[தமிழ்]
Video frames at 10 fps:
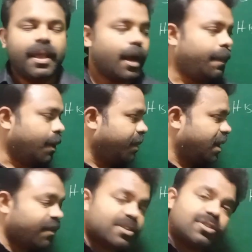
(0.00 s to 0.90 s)
அப்போ நம்ம
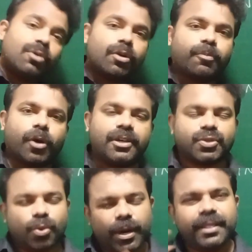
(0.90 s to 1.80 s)
ரிவர்ஸில் கூட போகலாம்
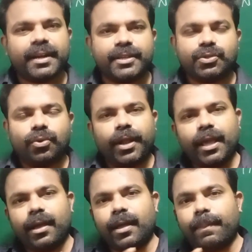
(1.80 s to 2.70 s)
ஸ்டோரி தானே
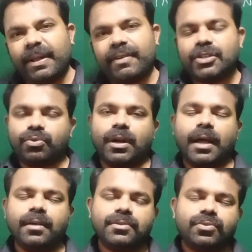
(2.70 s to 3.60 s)
ஸ்டோரியை எப்படி வேணால்
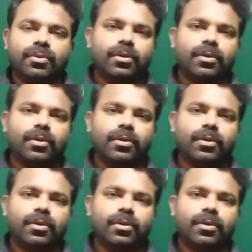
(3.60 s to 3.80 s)
சொல்லலாம் ஸோ